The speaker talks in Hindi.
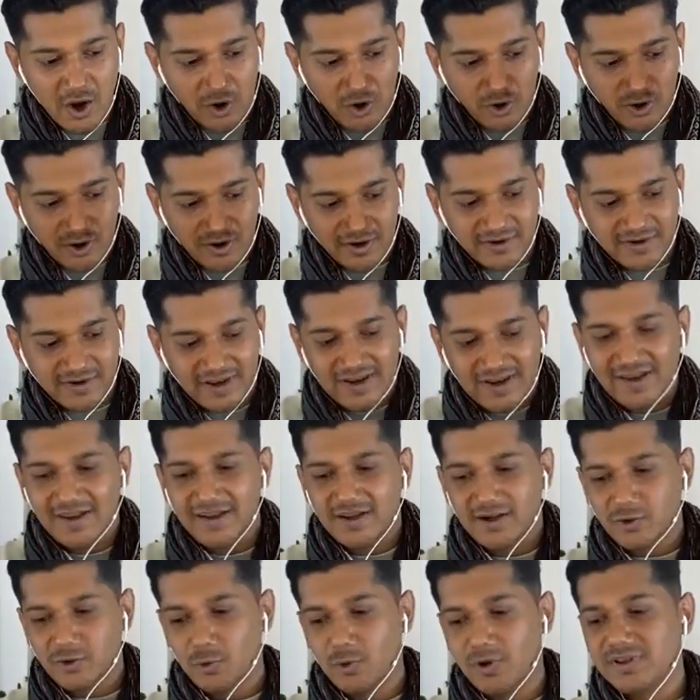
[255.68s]
और यही
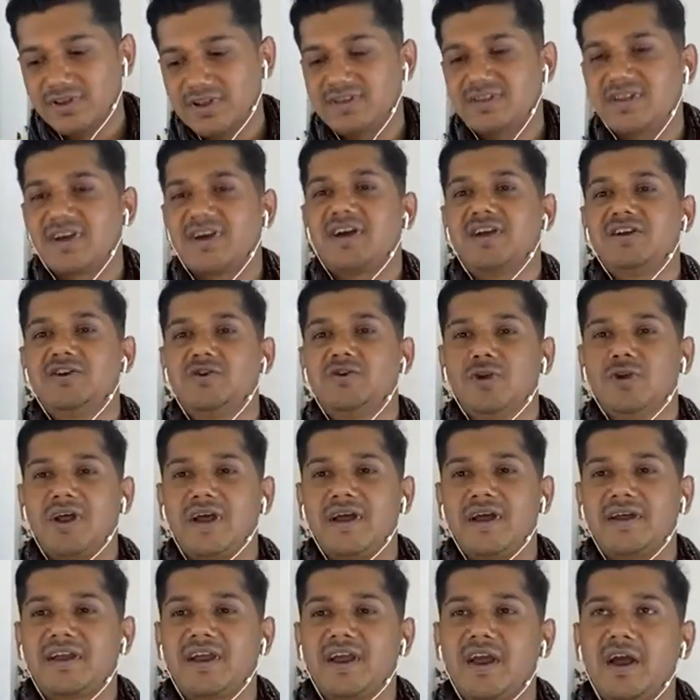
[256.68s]
कुत तखयल
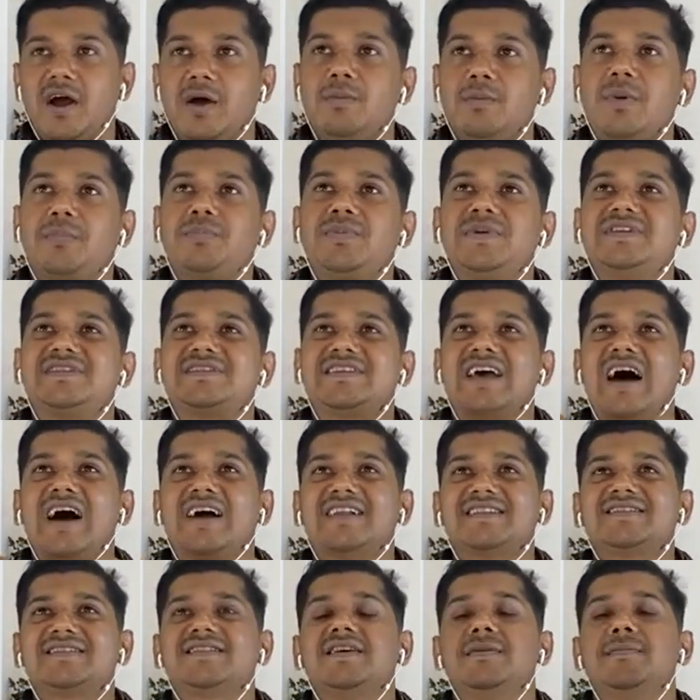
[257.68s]
है कि हम अपनी
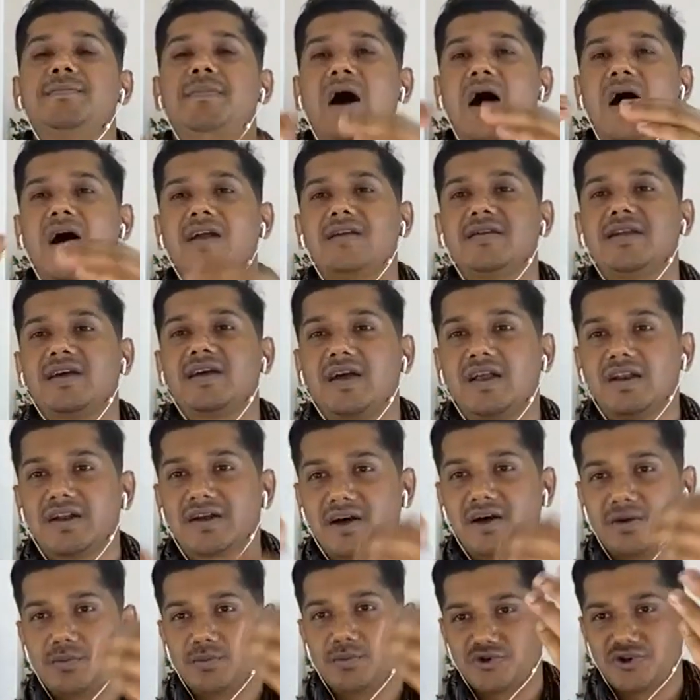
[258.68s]
ज़ात से बाहर निकल
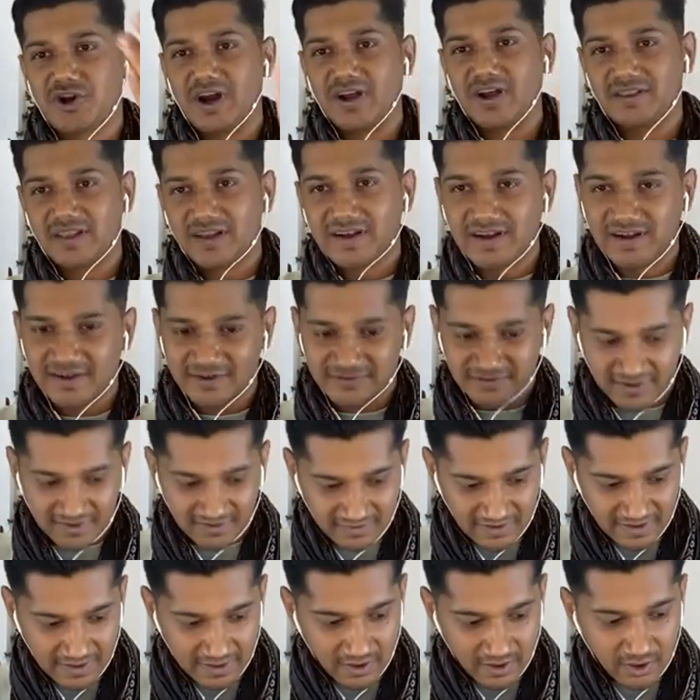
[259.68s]
कर मुशाह कर
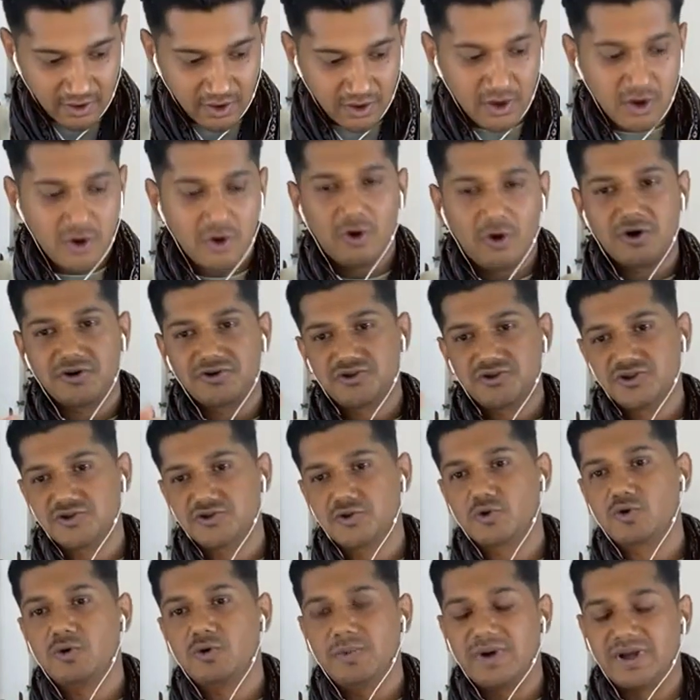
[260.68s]
सकते हैं और
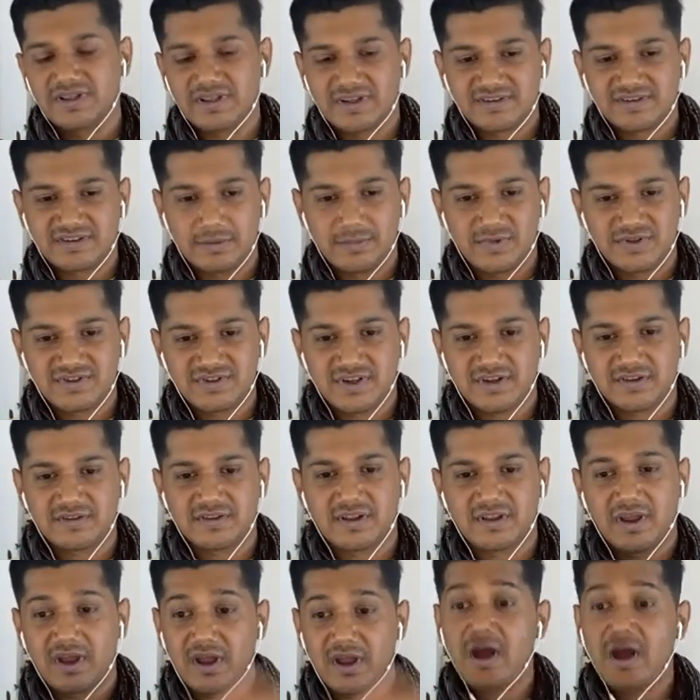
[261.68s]
चीज़ों को बेहतर समझ
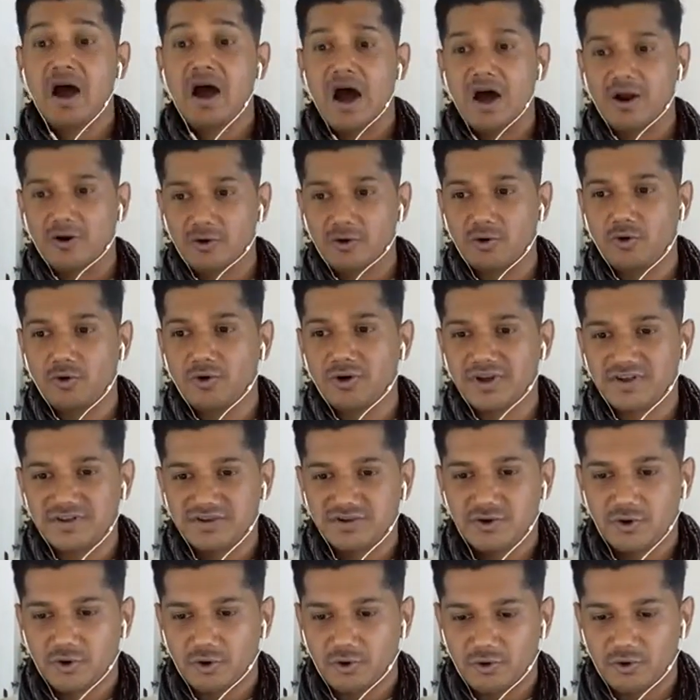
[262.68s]
सकते हैं हर नो कि
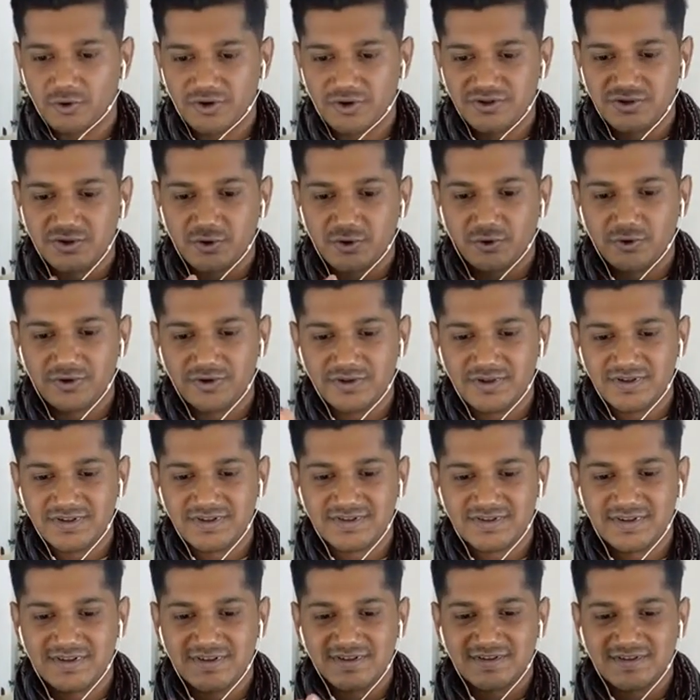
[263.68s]
इसको इसको
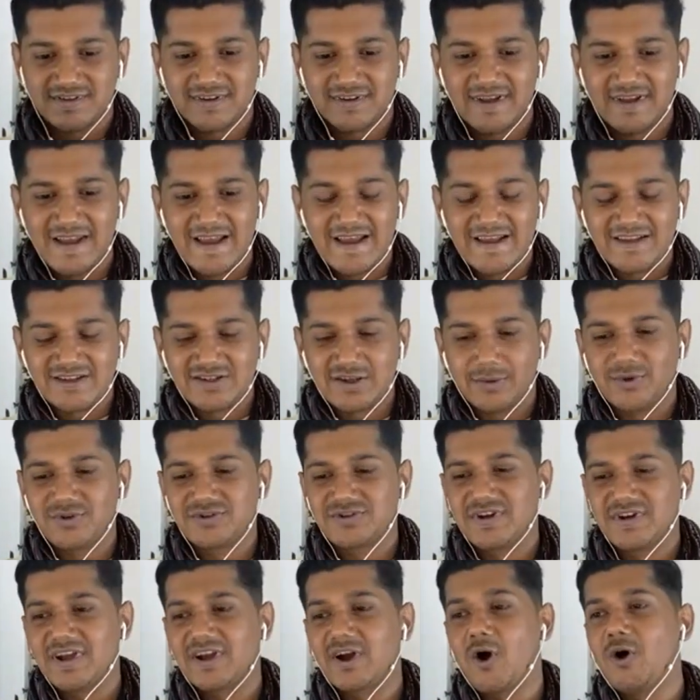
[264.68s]
इस, इस
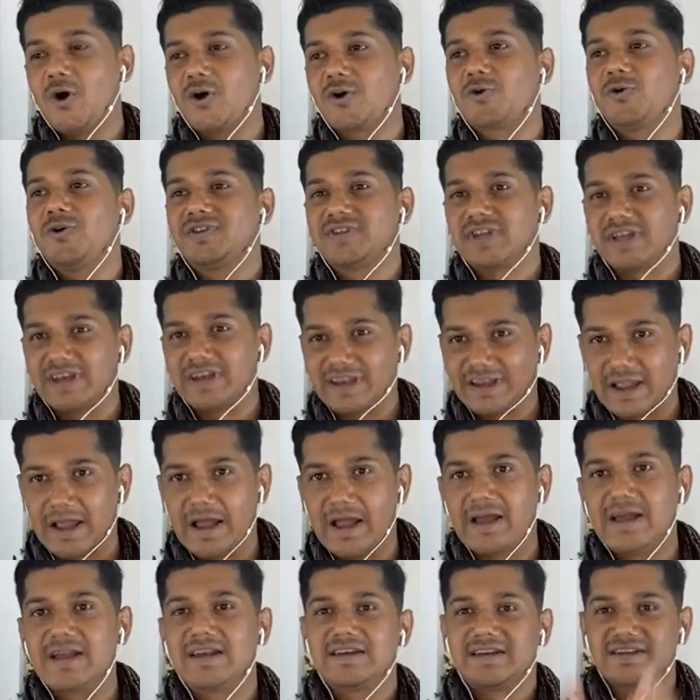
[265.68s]
समझने का और कोई तरीका
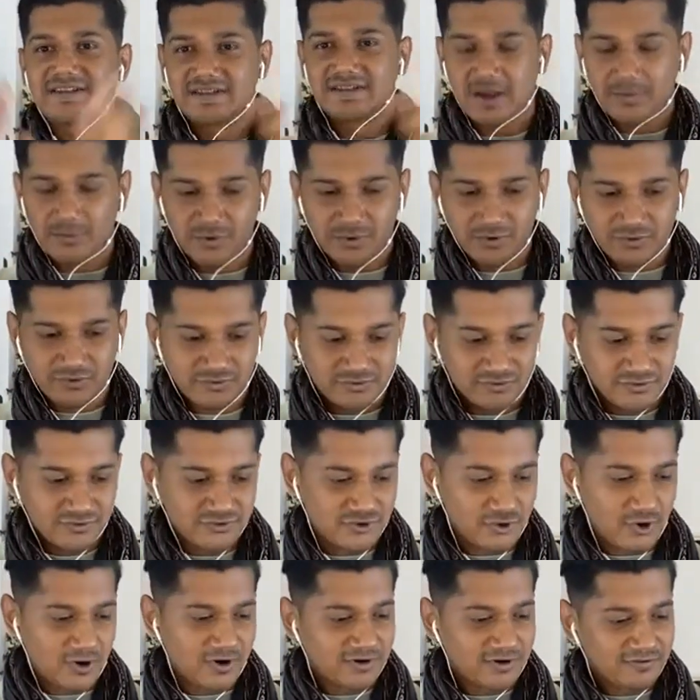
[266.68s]
है आपको
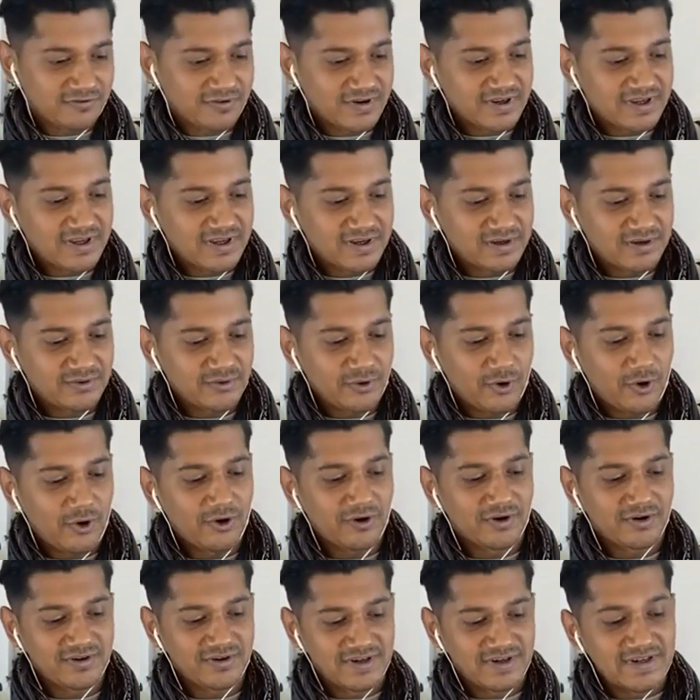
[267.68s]
जोग्राफी की
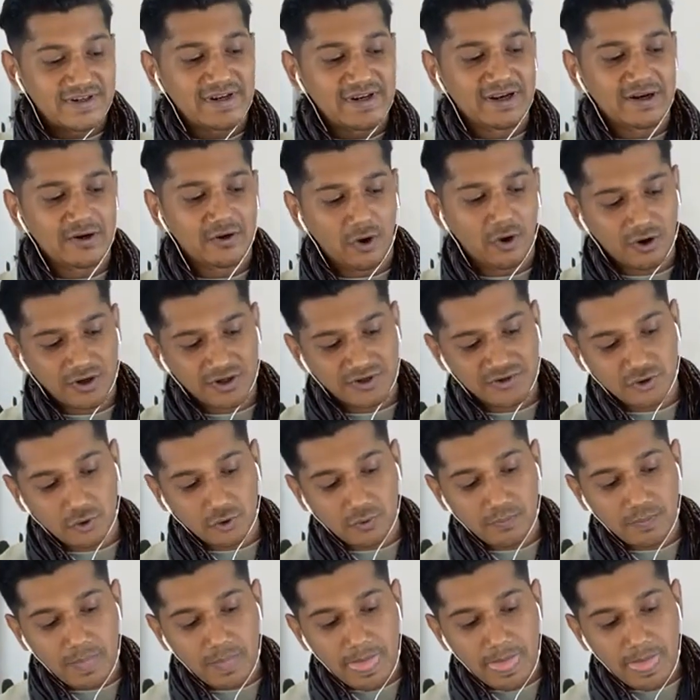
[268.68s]
और डिटेल नॉलेज हो